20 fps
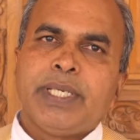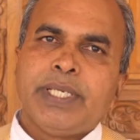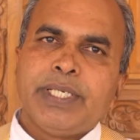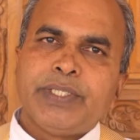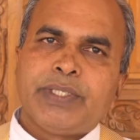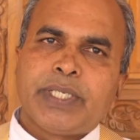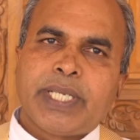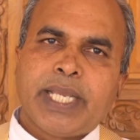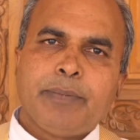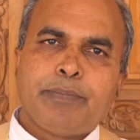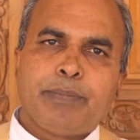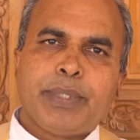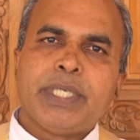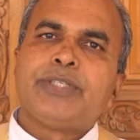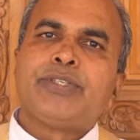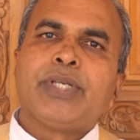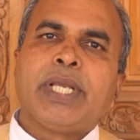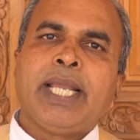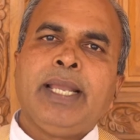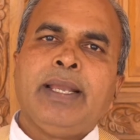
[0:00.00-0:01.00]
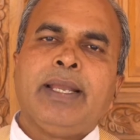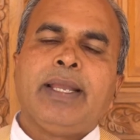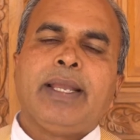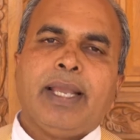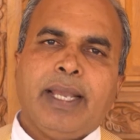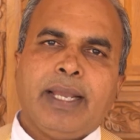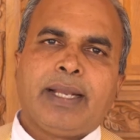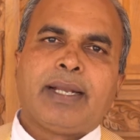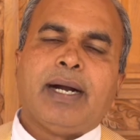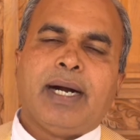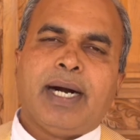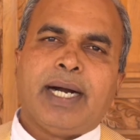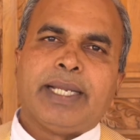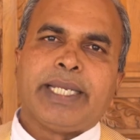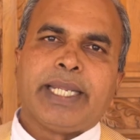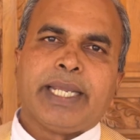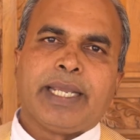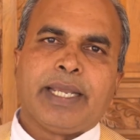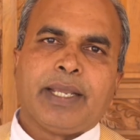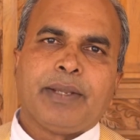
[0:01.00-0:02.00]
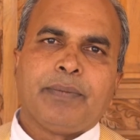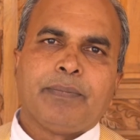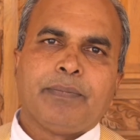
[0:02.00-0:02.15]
इसके पीछे एक कहानी है